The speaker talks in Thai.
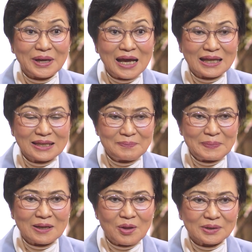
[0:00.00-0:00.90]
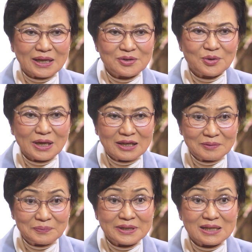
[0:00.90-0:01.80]
นะคะที่เป็นรองนายกและรัฐ
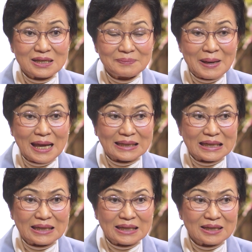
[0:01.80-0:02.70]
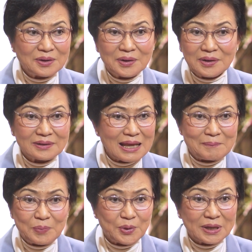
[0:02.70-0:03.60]
มนตรีพาณิชย์นี่ก็
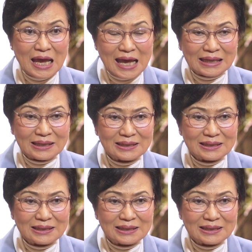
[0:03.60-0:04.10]
ทำผลงาน